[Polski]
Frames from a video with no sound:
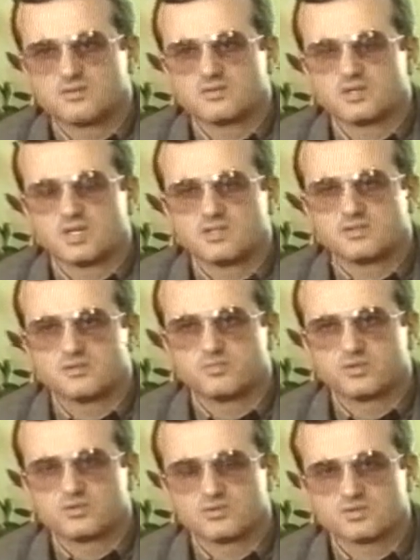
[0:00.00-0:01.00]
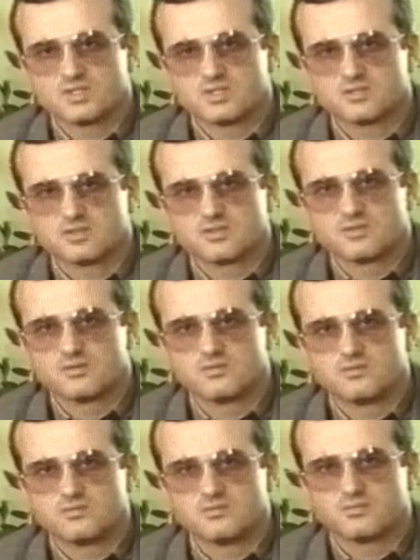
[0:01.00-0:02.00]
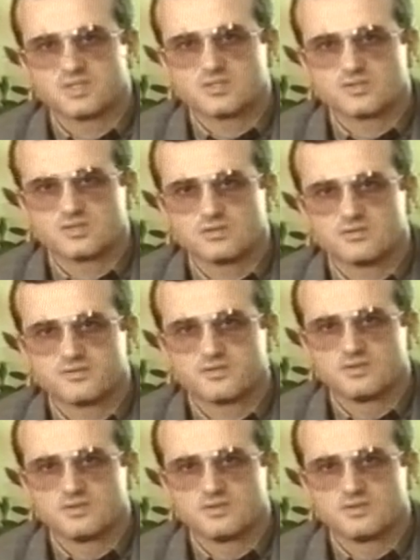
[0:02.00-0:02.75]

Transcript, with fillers: chęci podróży naszych pasażerów.